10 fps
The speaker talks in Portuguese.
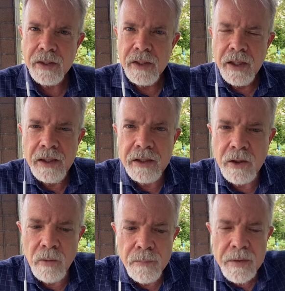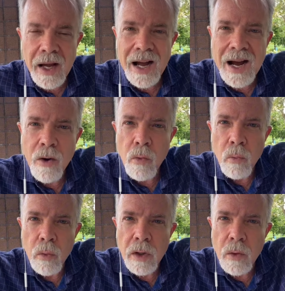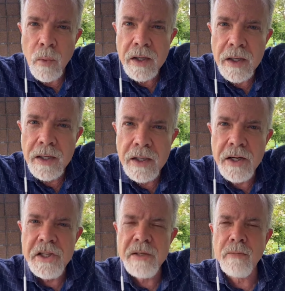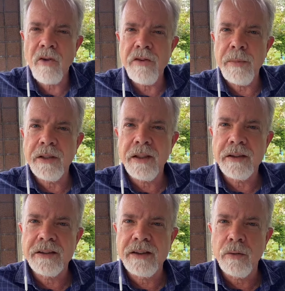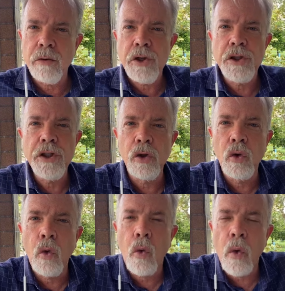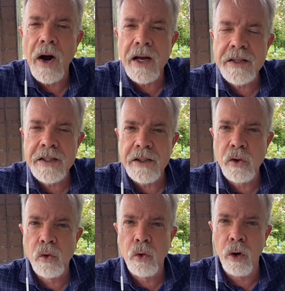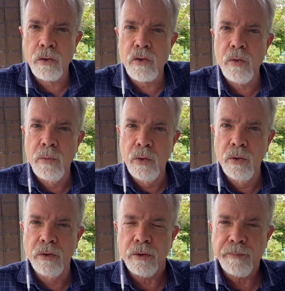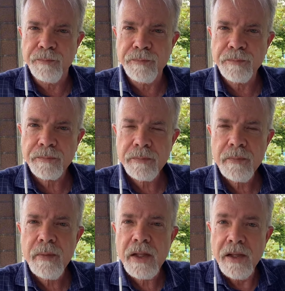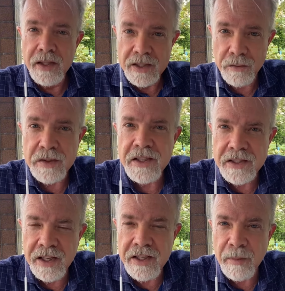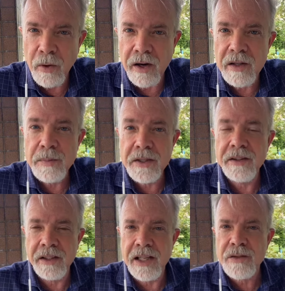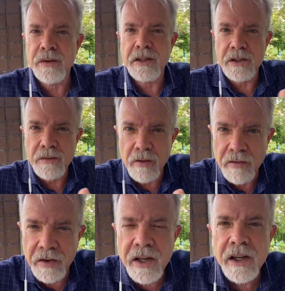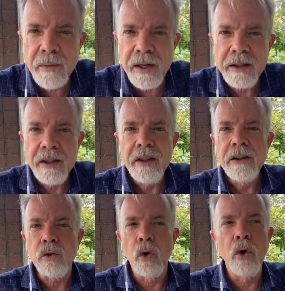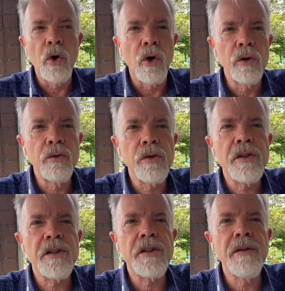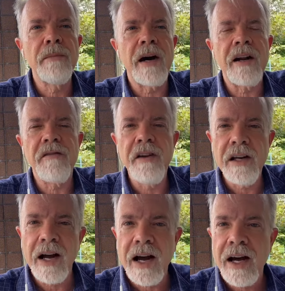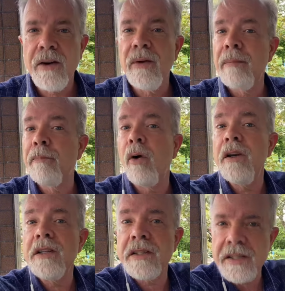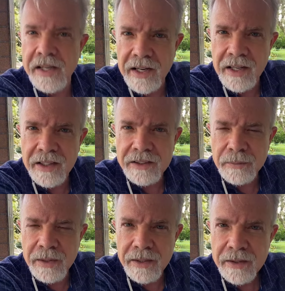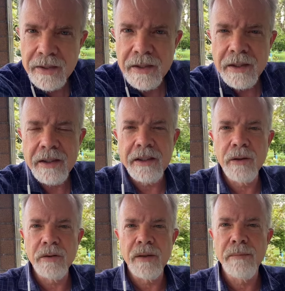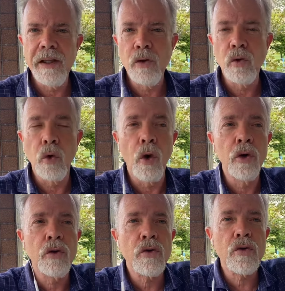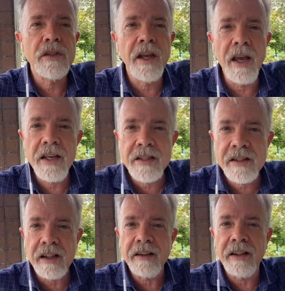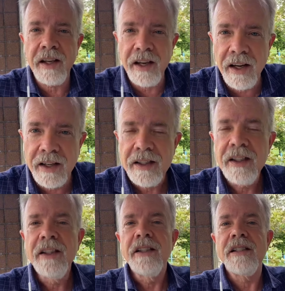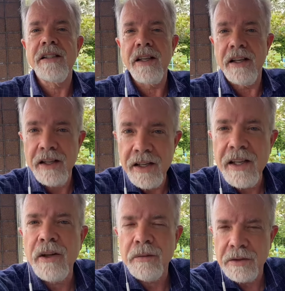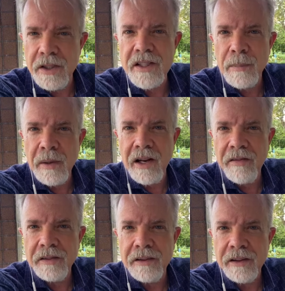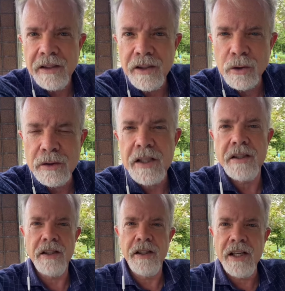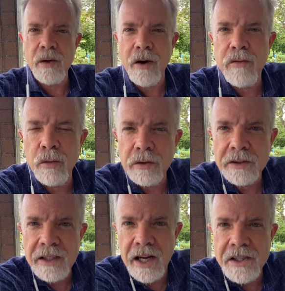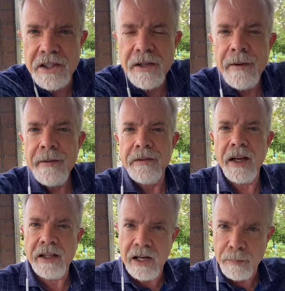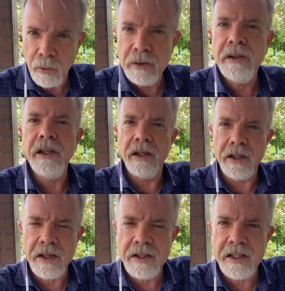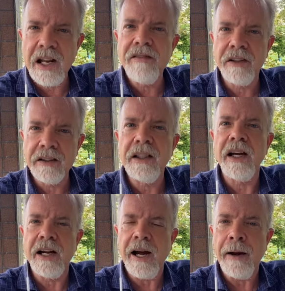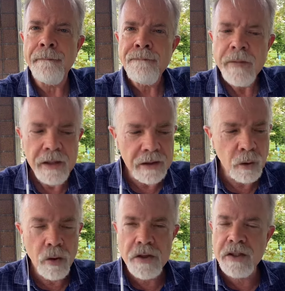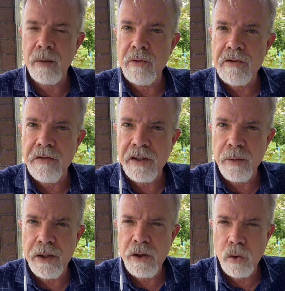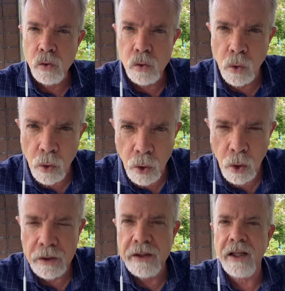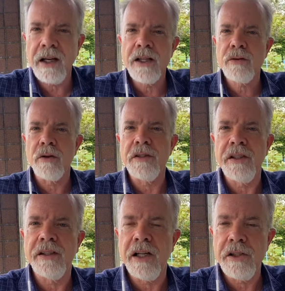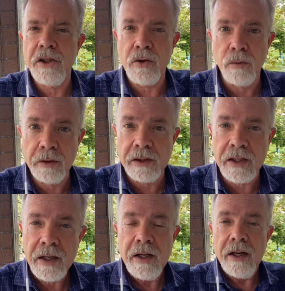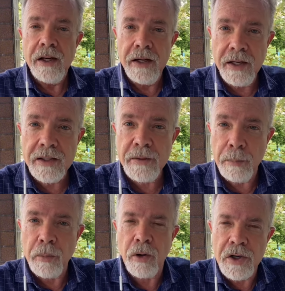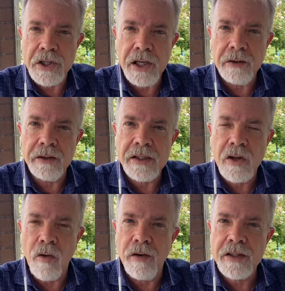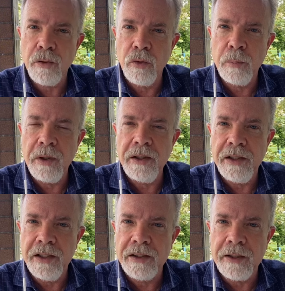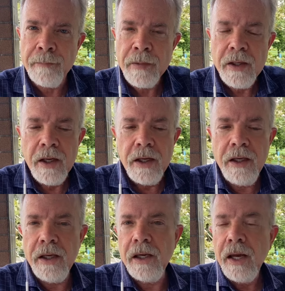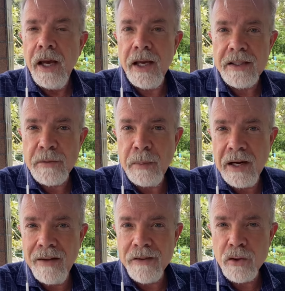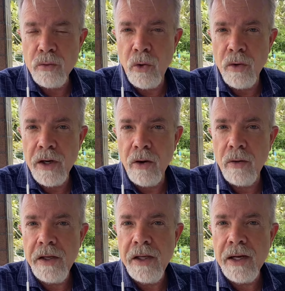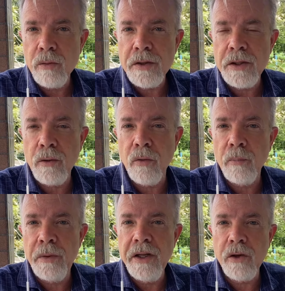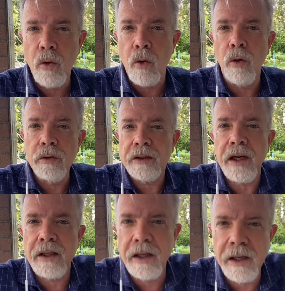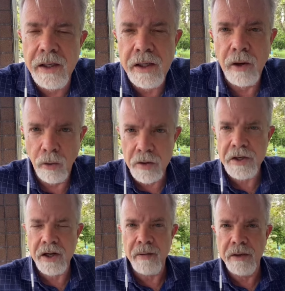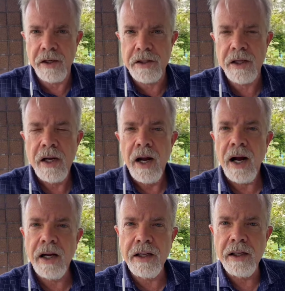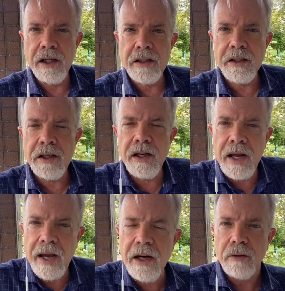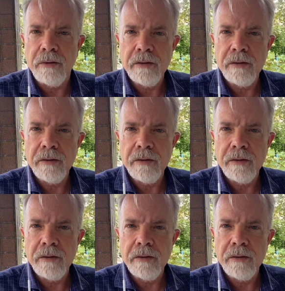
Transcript: Então, há um, uma grande movimentação de quase todos no mundo. Se vocês leem Apocalipse 3, vocês vão ver, não é? Todos se maravilharam após ela, não é? Então também todos os reis da terra seguiram, diz a palavra de Deus, né? seguiram a vontade daquele poder que se levantará. Então nós estamos vendo aí toda a sociedade junta nesse projeto de salvação do planeta. E essas palavras do Mourão irão se cumprir contra quem? Logicamente, aqueles que negam,